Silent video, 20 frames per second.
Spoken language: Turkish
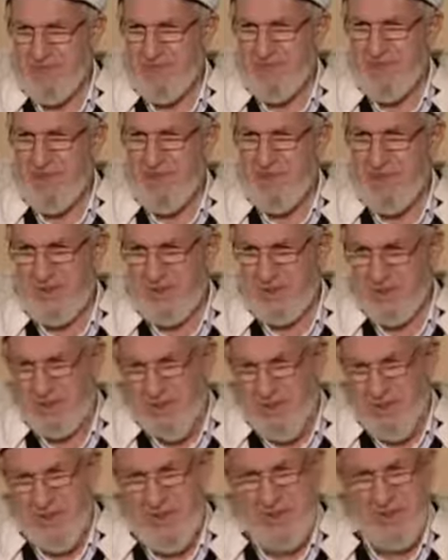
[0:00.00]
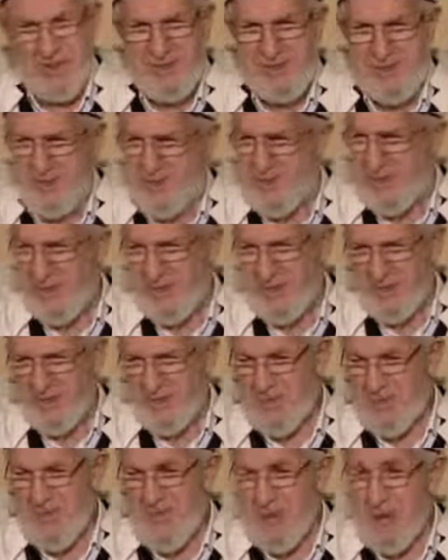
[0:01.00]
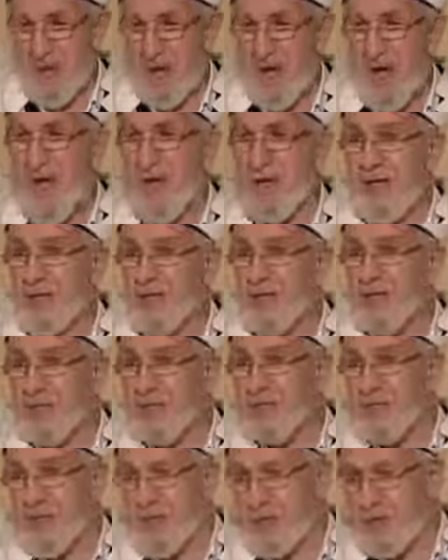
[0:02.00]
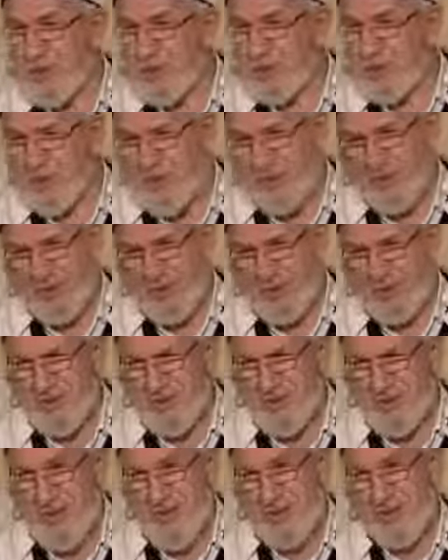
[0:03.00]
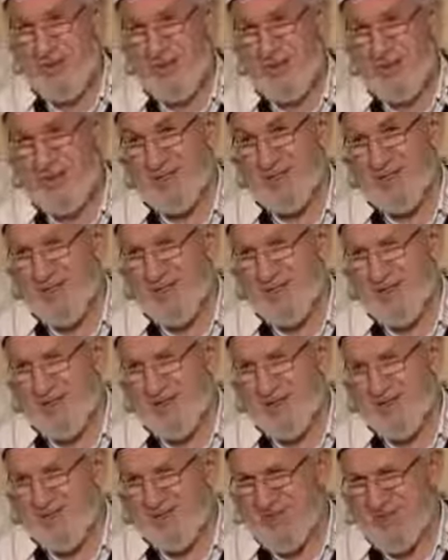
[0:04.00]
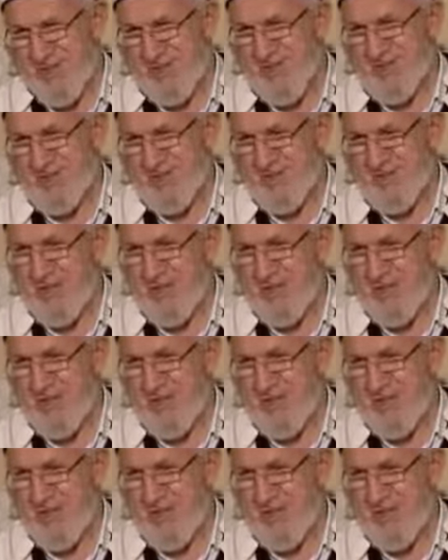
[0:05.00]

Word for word: Yanlış şeyler isteme. Hangi durumda olursa olsun hayırlı şeyler iste.